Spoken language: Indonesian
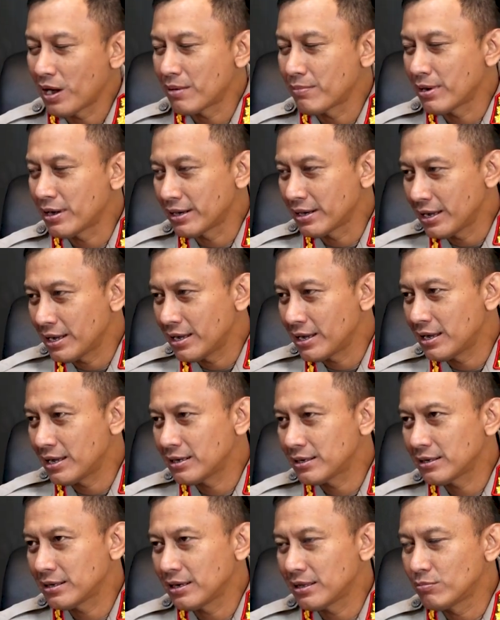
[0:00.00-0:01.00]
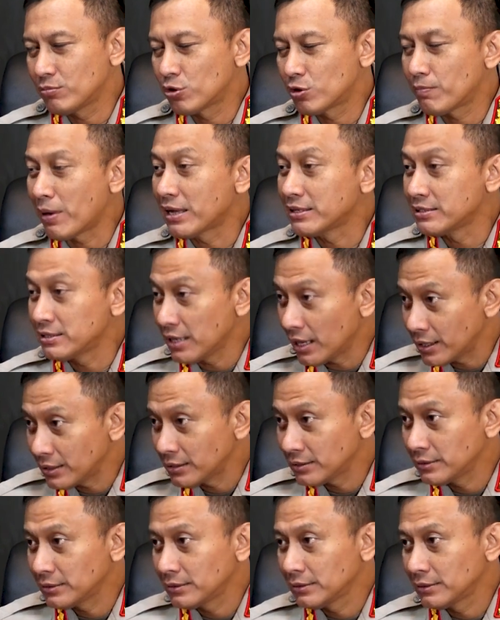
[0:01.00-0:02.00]
pengamanan, libur
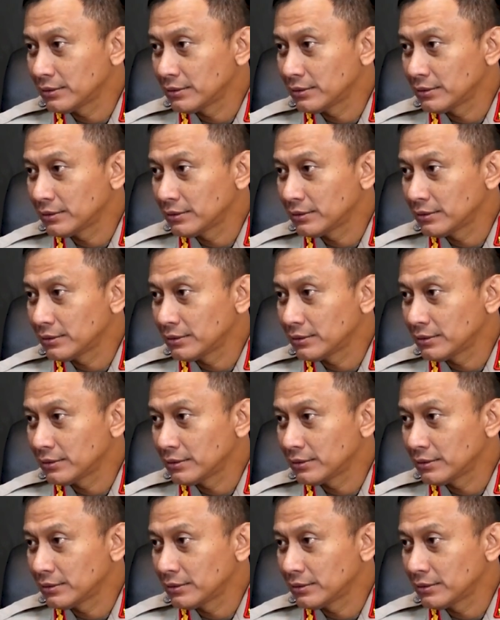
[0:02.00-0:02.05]
panjang.